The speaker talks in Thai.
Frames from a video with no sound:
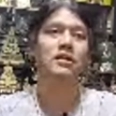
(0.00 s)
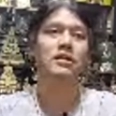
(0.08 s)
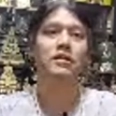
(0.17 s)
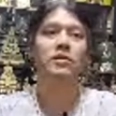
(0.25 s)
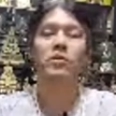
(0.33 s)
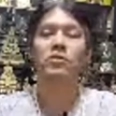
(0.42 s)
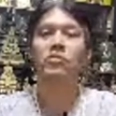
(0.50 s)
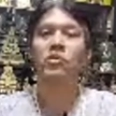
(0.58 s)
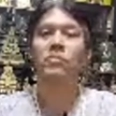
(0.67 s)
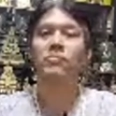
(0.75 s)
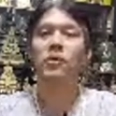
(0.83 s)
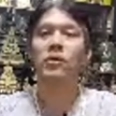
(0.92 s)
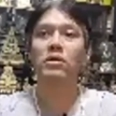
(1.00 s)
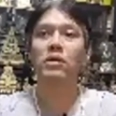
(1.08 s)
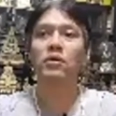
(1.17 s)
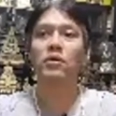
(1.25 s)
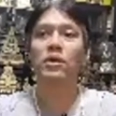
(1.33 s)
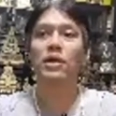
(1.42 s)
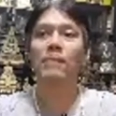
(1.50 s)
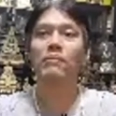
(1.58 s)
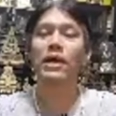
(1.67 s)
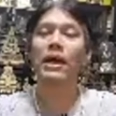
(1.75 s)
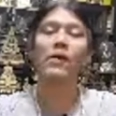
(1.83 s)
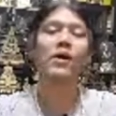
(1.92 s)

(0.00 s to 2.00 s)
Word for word: โดนโจรป้นก็ด้วยกรรมเก่า